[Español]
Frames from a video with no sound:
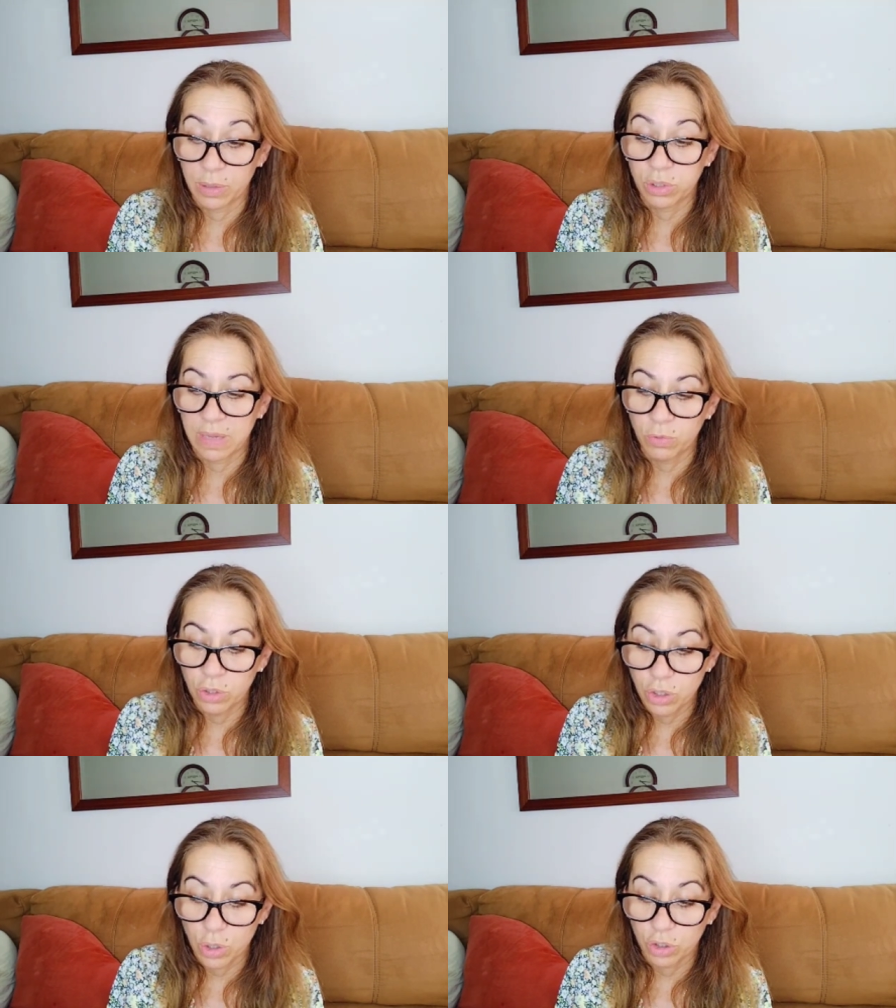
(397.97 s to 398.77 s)
Me gusta
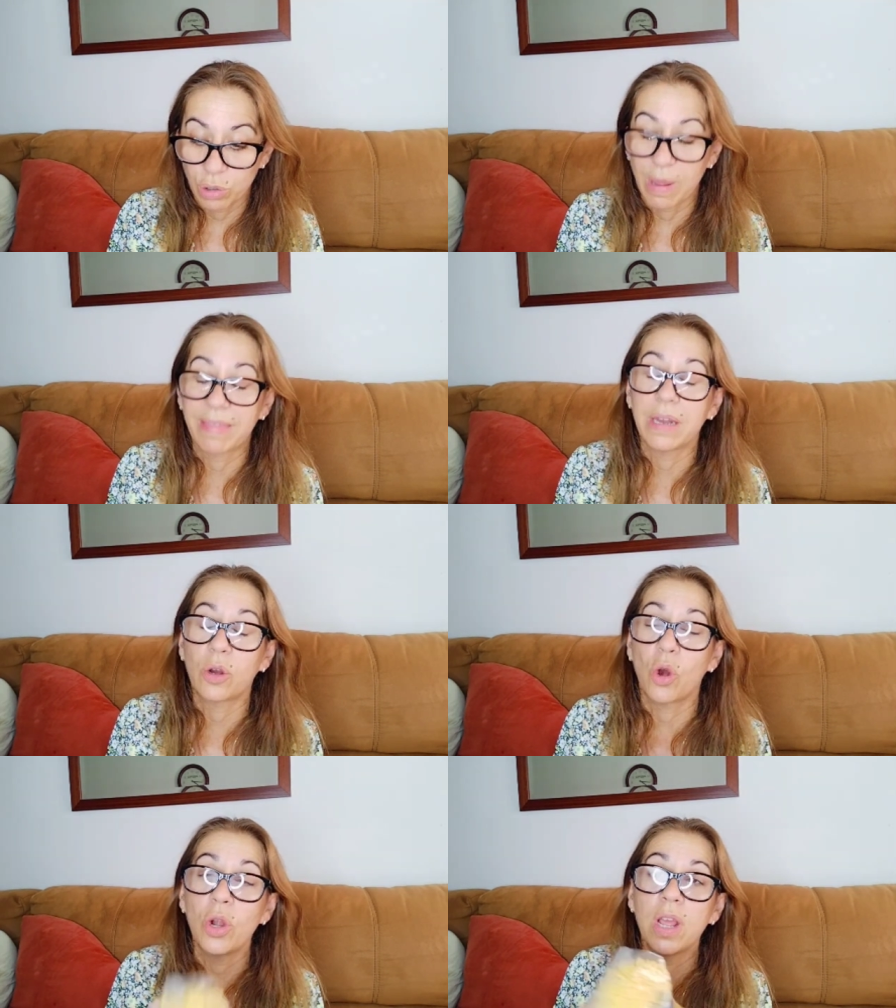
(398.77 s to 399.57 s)
mucho, yo lo suelo hacer
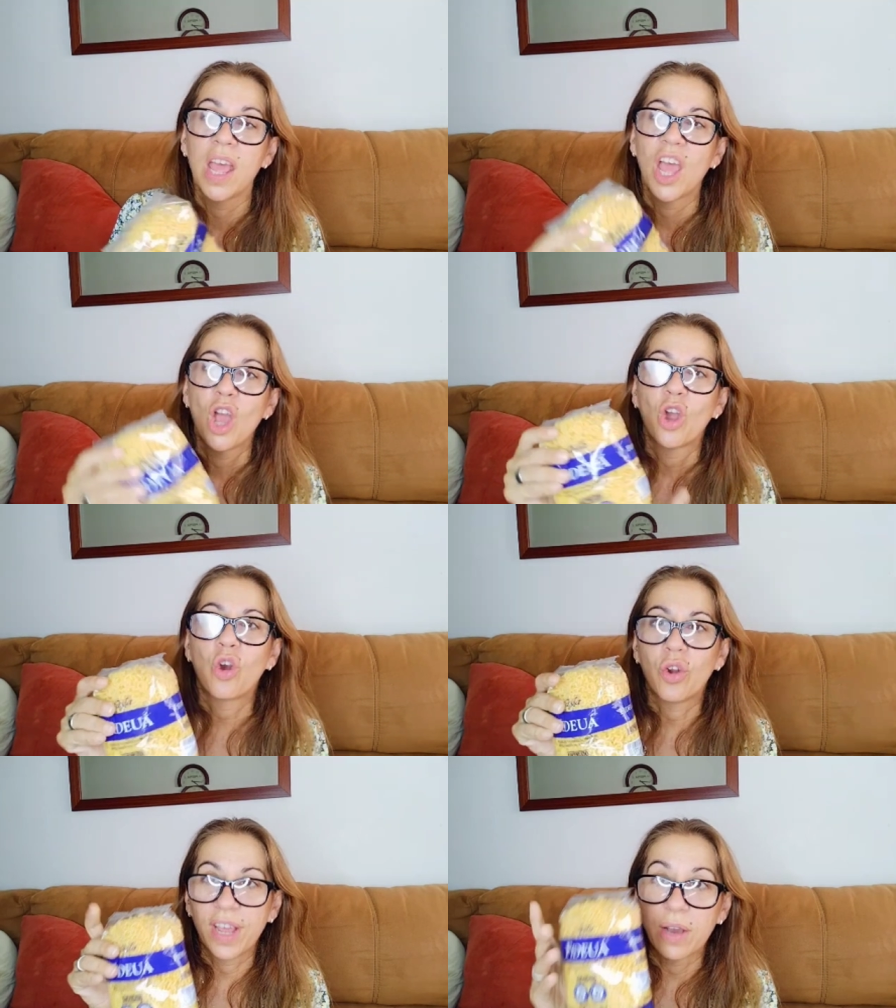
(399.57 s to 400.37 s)
con
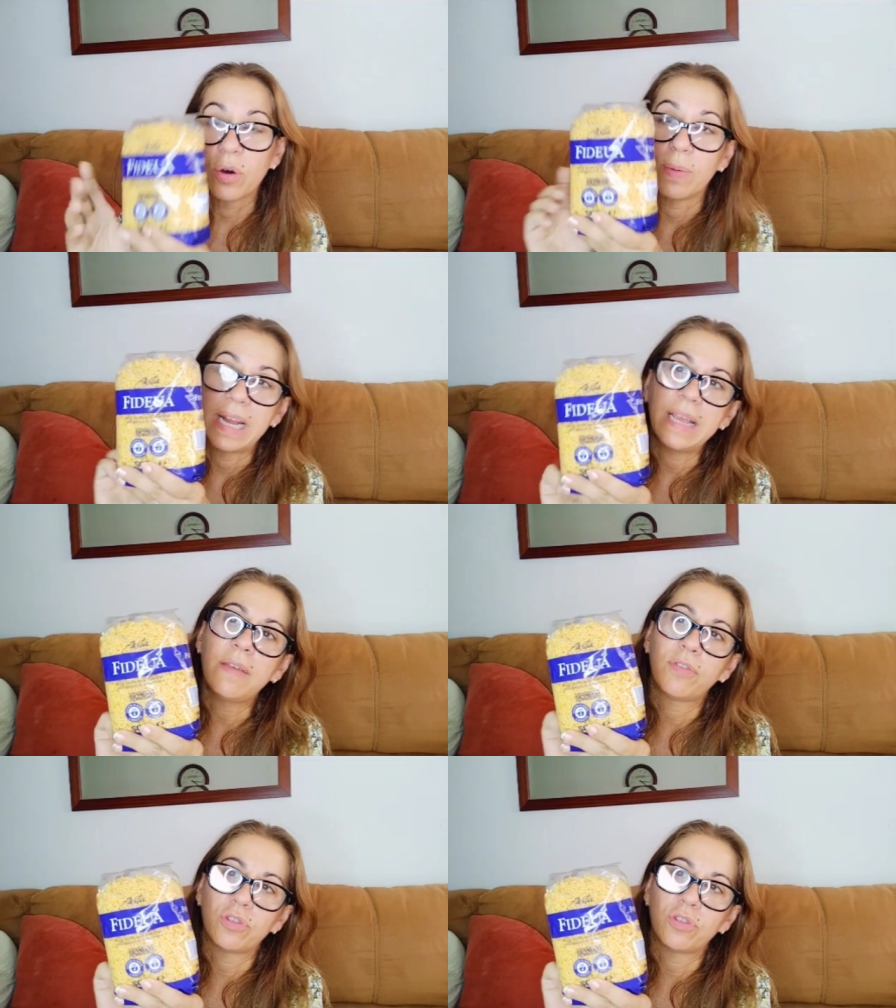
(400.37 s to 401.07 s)
conejo, ¿vale?